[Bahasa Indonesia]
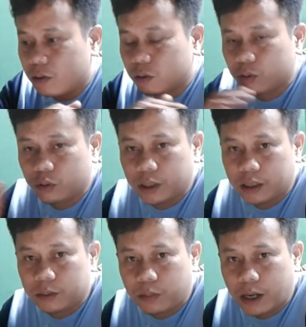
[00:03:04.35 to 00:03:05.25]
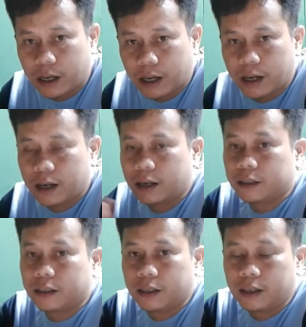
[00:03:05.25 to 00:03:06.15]
rujuknya di belakang
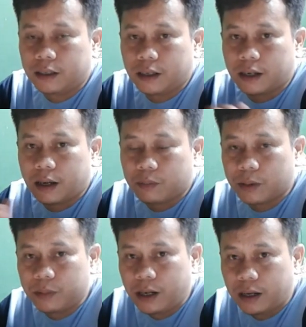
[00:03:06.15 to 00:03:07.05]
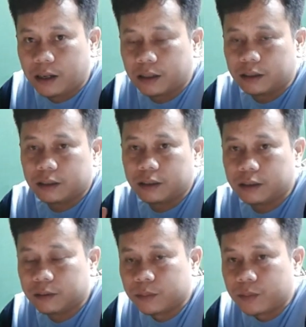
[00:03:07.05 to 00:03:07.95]
ya dan apabila
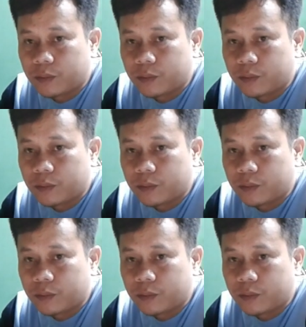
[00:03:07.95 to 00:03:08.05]
nanti